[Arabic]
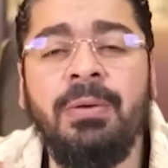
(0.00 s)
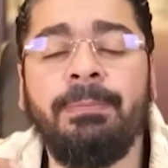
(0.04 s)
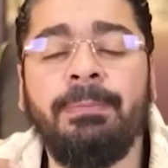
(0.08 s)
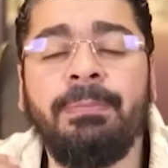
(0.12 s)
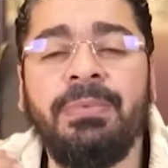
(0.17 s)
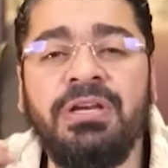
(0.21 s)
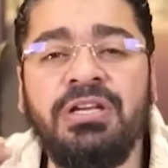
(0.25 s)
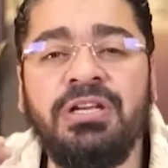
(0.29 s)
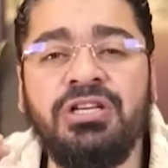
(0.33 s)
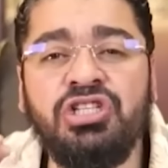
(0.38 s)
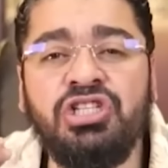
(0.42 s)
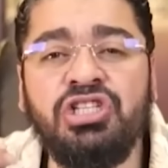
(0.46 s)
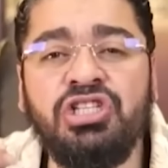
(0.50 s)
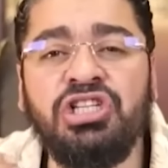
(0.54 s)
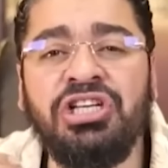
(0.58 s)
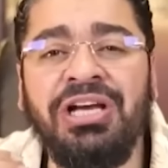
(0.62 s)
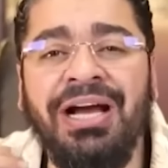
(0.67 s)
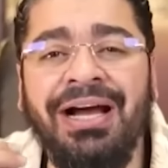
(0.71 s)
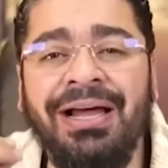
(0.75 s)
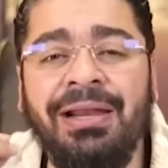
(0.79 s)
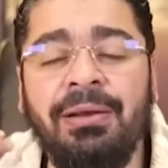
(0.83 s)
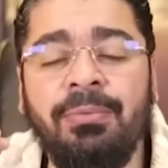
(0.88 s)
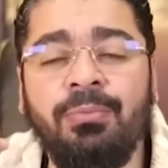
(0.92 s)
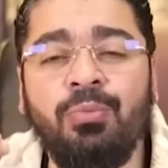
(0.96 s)
من
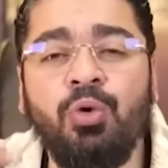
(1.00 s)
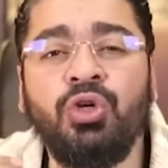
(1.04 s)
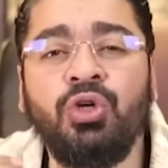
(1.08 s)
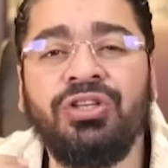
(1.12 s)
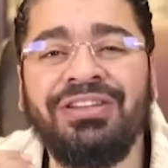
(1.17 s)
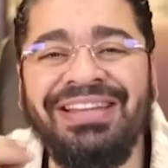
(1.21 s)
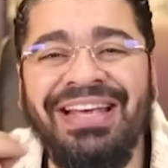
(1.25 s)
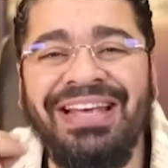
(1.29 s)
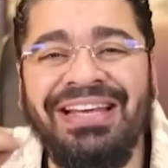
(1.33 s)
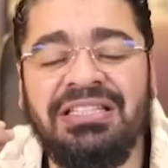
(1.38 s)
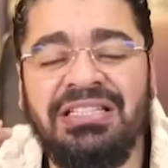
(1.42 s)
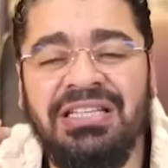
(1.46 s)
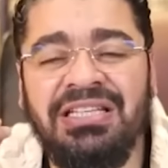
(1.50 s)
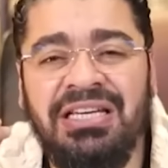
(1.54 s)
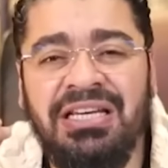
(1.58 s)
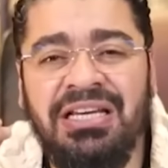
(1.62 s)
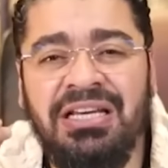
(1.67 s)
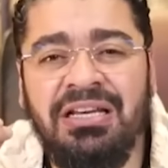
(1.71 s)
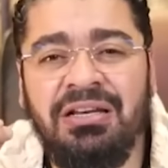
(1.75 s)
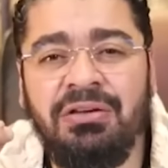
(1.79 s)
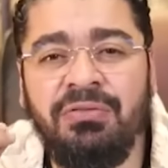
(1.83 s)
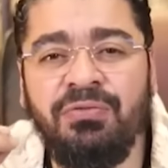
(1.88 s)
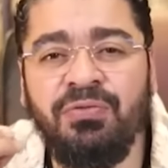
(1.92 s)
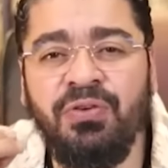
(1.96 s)
الشيعة
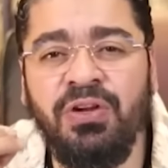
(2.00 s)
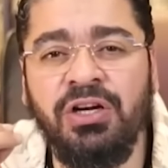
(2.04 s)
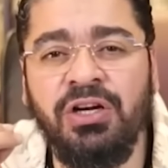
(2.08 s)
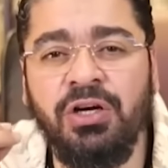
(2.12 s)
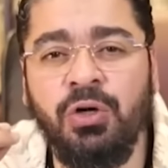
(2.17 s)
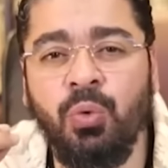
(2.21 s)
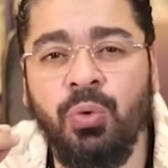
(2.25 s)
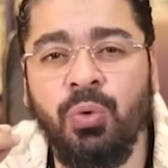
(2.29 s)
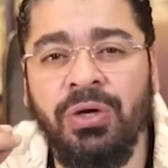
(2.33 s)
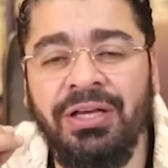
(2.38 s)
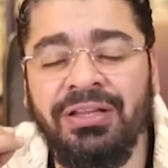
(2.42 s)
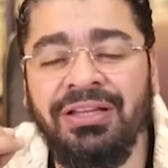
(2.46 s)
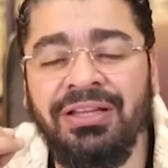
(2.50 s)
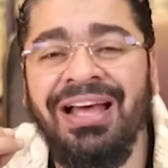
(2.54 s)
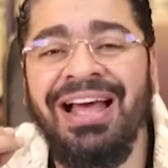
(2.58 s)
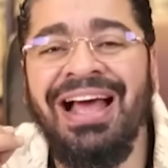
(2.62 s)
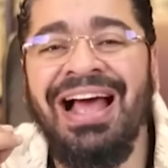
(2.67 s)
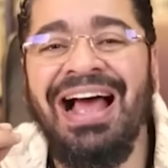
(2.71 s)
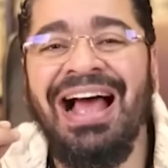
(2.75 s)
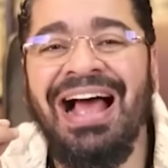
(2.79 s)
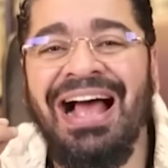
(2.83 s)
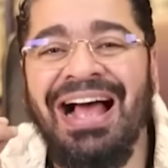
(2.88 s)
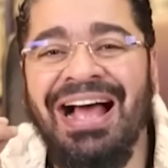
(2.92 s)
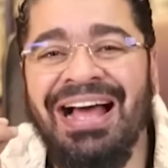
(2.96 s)
المهتدين في الكويت
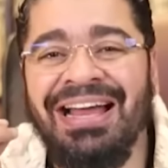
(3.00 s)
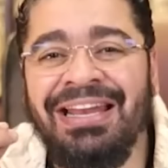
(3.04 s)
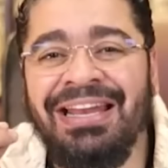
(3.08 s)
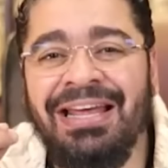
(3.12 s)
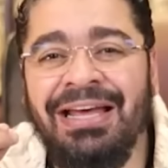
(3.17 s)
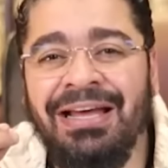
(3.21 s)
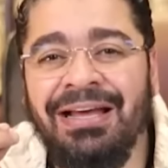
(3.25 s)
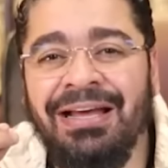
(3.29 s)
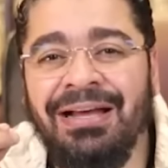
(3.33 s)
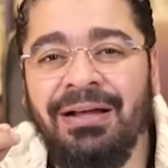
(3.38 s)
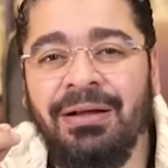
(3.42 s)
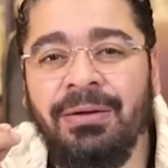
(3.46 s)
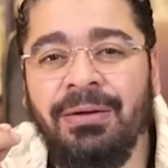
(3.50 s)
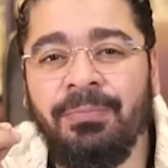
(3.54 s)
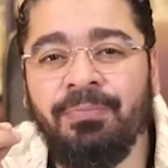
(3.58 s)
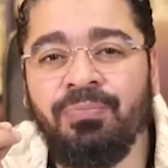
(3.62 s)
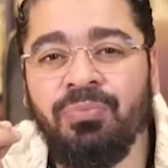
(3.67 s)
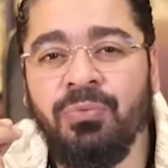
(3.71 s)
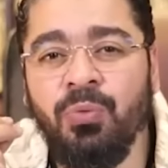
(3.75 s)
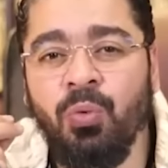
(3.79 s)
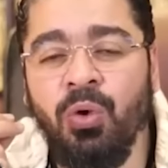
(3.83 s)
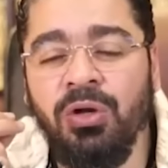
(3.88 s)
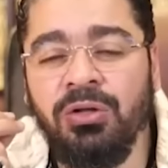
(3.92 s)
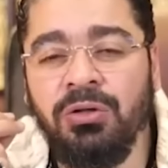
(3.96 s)
انا
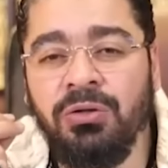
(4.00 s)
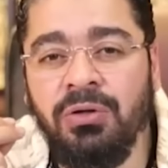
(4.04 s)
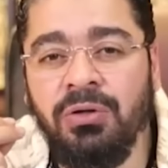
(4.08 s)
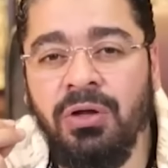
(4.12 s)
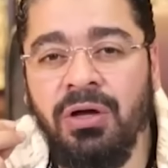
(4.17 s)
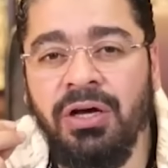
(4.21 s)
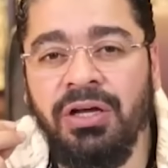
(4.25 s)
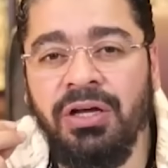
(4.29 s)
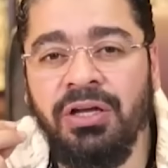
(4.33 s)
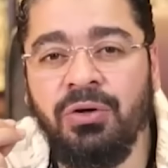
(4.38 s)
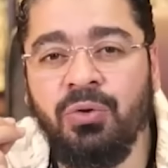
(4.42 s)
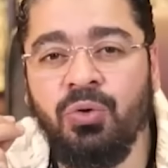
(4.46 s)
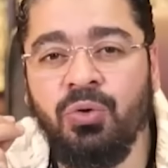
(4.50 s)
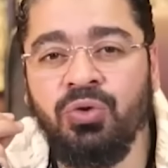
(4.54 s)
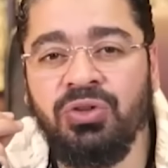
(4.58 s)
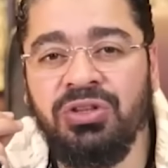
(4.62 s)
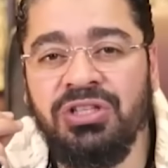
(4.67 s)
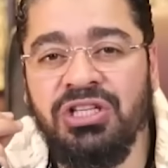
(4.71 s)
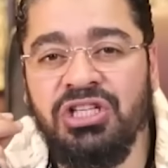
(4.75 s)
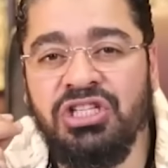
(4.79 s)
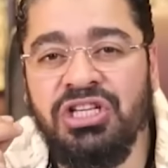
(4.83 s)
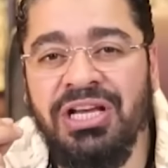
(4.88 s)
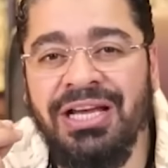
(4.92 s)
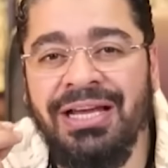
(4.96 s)
والله
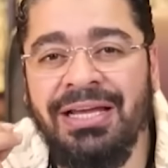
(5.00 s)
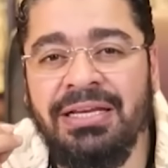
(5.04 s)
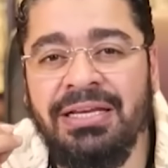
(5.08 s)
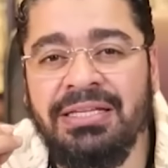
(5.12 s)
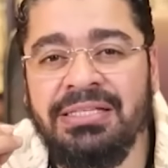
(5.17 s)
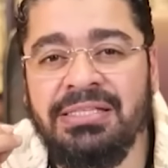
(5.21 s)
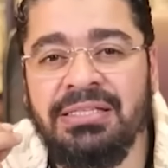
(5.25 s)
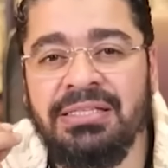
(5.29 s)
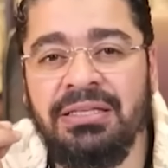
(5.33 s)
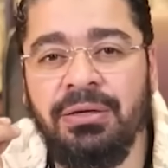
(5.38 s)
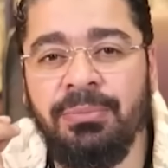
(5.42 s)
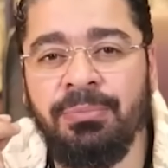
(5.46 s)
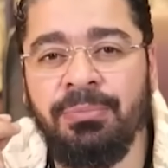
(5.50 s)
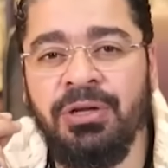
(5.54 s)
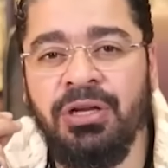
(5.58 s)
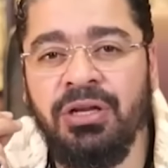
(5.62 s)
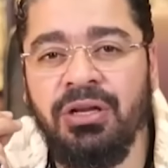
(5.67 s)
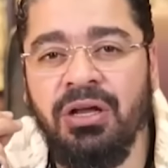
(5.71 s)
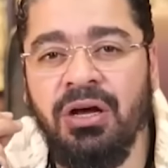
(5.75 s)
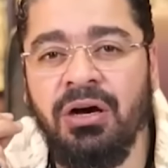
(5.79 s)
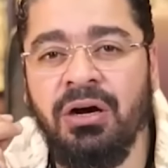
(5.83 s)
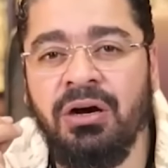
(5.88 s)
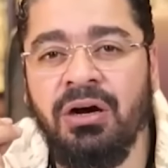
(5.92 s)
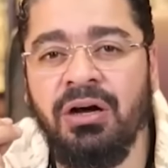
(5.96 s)
كنت جالس من
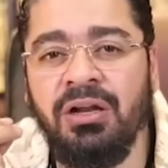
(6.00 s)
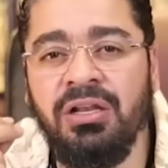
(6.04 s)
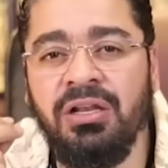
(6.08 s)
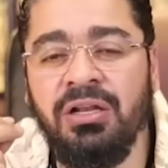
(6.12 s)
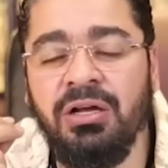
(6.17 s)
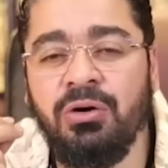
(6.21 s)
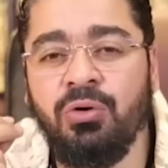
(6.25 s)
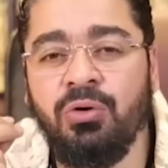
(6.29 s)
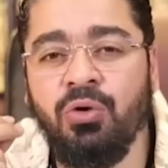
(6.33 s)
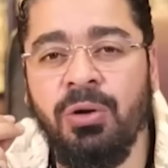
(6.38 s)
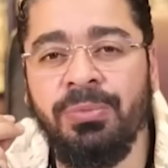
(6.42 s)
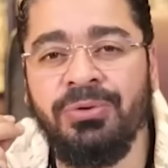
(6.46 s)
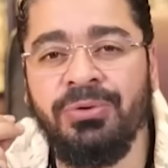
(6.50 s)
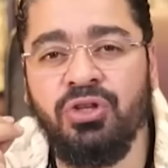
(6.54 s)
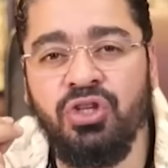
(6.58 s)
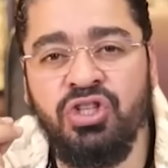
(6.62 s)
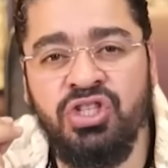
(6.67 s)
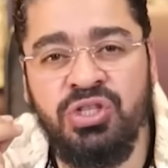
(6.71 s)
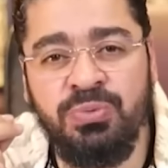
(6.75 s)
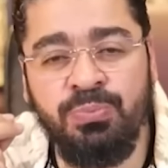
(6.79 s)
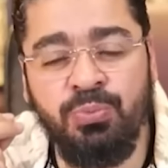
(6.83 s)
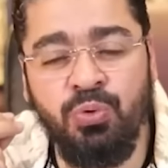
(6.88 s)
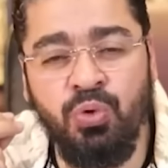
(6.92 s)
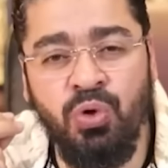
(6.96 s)
اقل قرابه
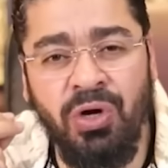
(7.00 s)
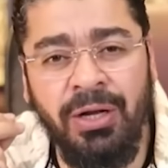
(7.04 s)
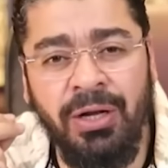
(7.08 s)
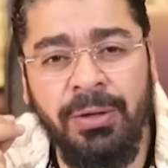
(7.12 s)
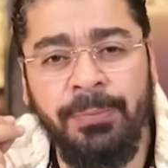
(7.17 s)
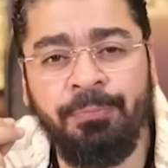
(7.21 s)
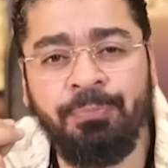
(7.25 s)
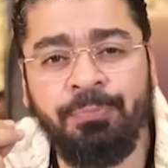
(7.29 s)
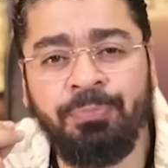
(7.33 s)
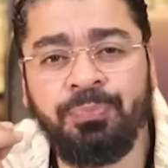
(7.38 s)
اسبوع